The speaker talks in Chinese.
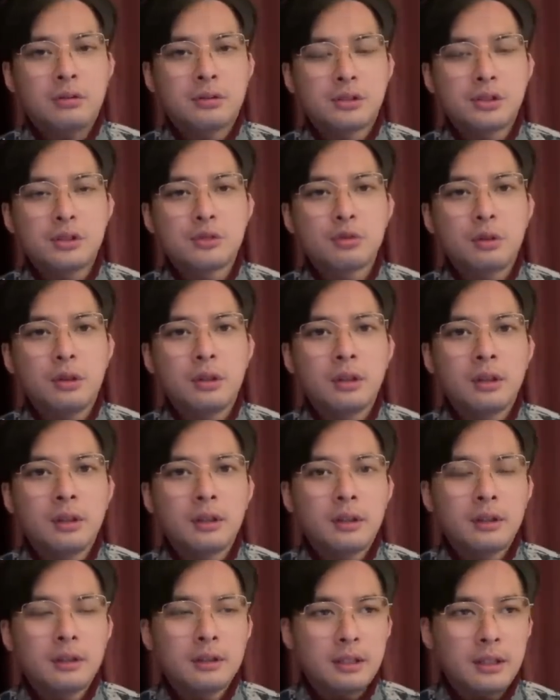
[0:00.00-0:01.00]
只是说
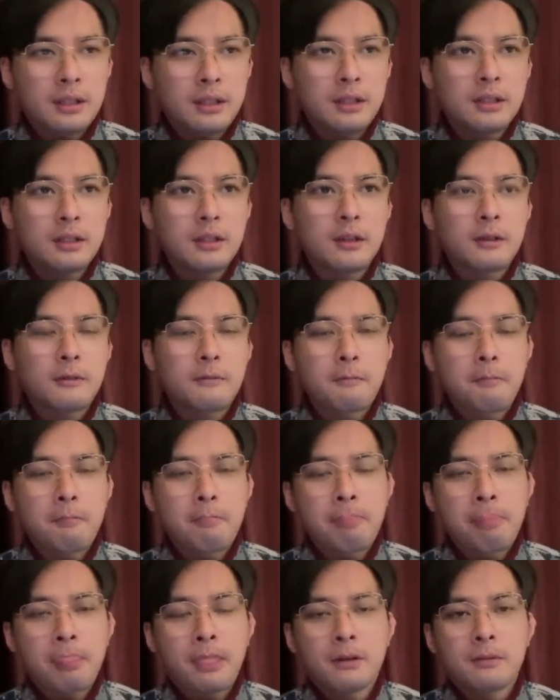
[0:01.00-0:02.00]
你那个
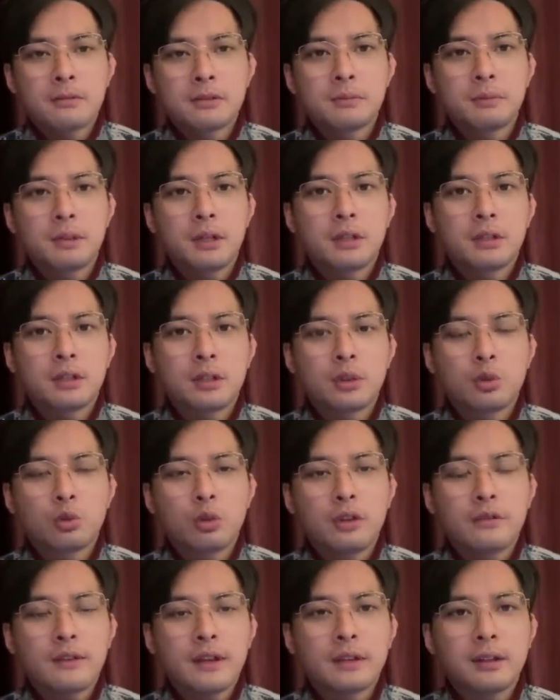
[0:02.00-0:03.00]
是被这个
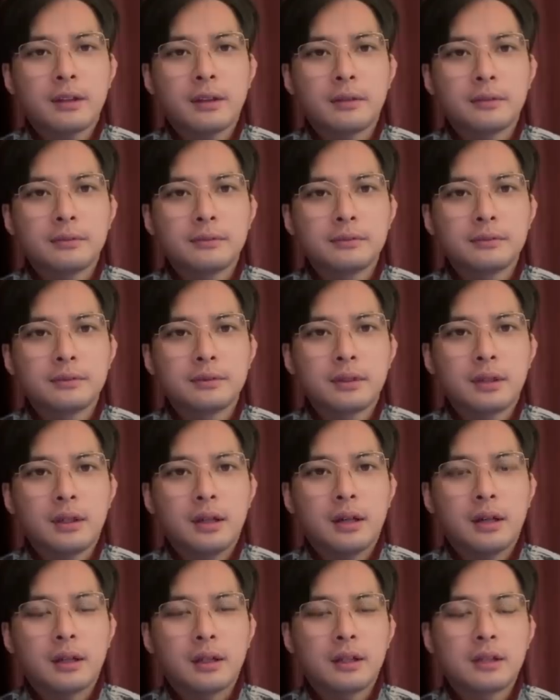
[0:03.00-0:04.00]
推翻的
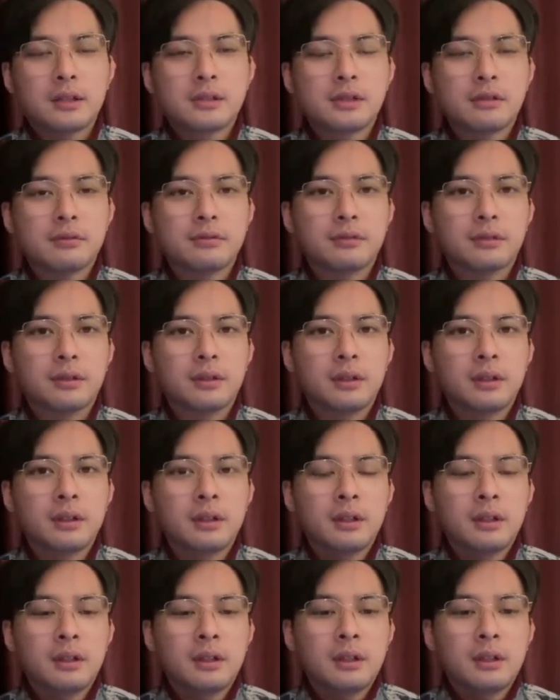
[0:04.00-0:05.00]
啊一个政府，
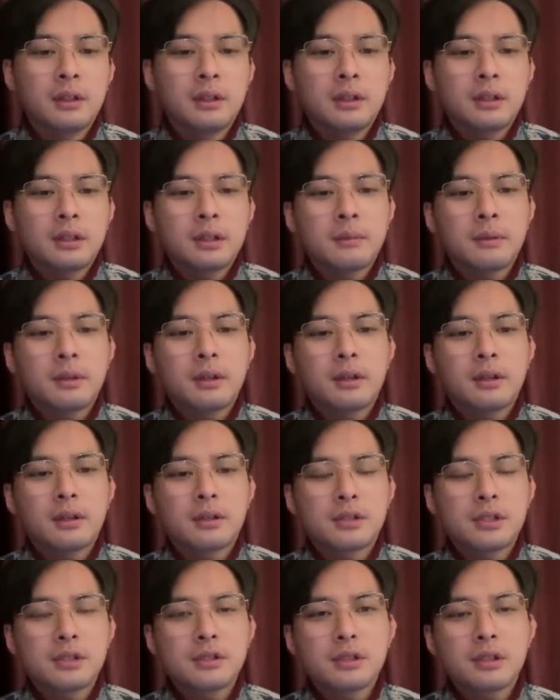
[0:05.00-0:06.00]
那么
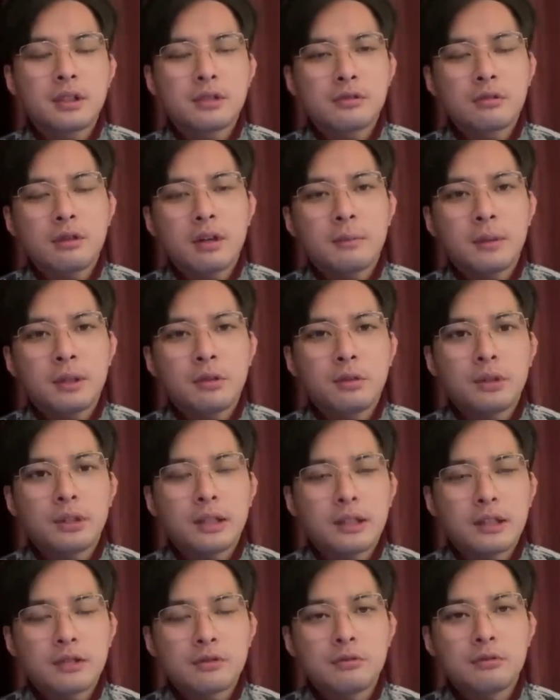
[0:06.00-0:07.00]
其实呢，中华民国也
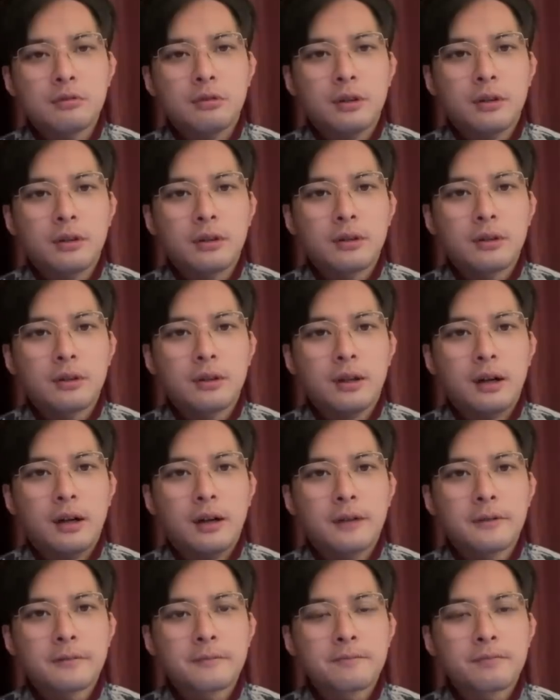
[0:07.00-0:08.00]
在中国
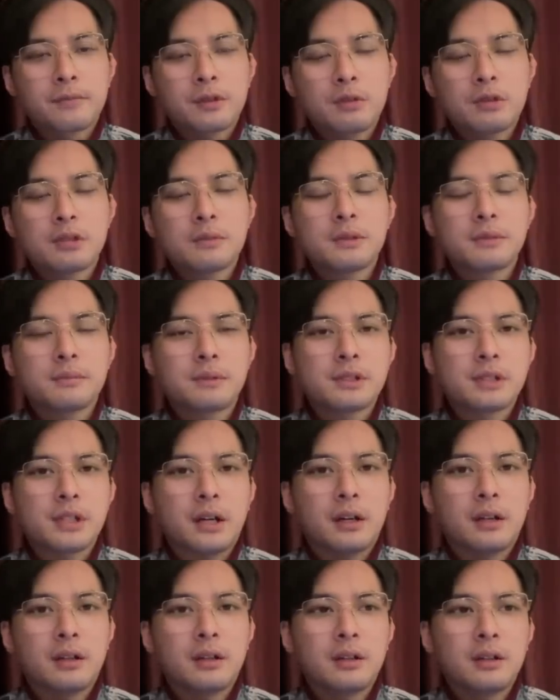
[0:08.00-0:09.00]
啊，为什么这么
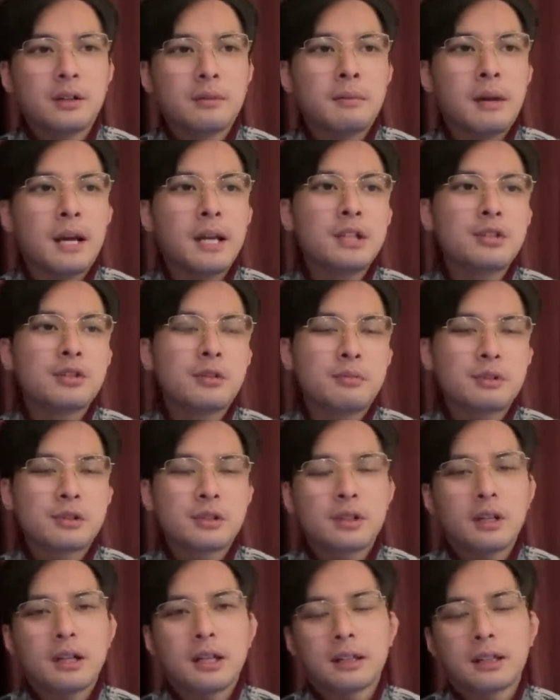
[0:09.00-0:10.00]
讲？马英九不是
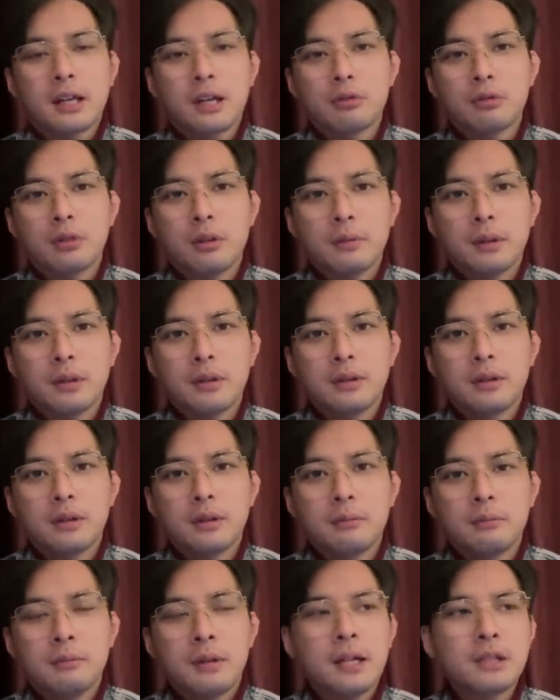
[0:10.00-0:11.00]
要来大陆了吗？
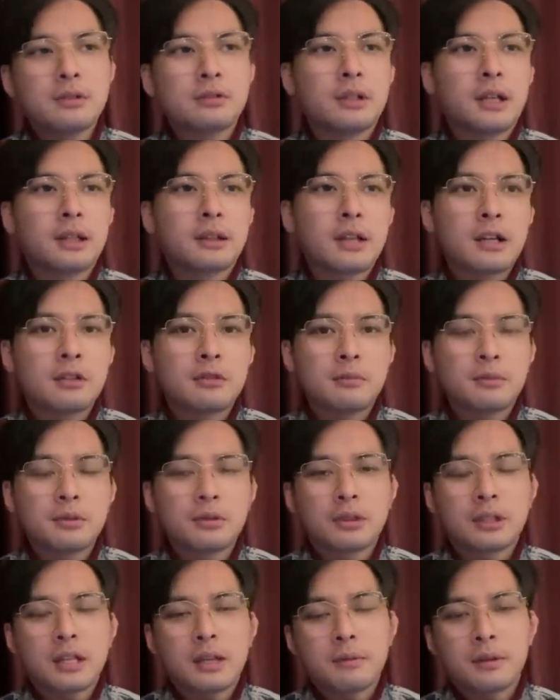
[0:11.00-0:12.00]
马英九来大陆不就
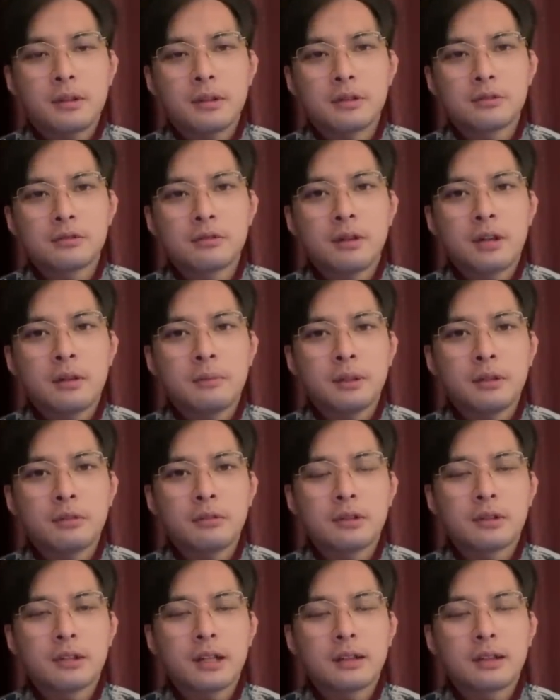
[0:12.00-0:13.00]
代表了中华民
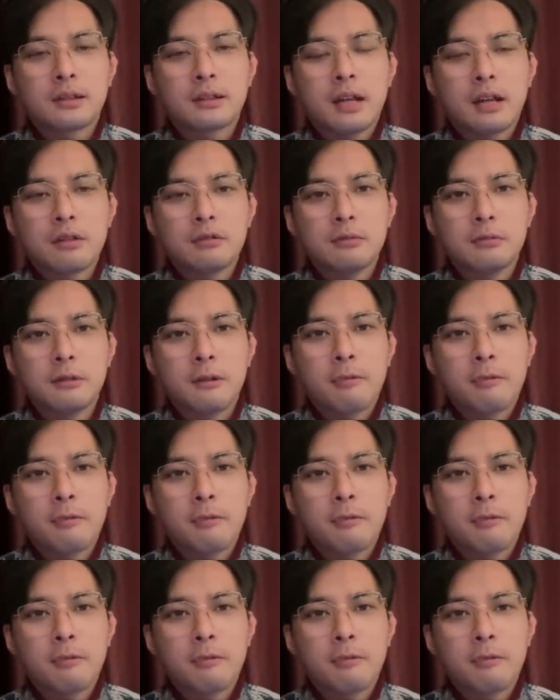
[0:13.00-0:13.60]
国在大陆吗？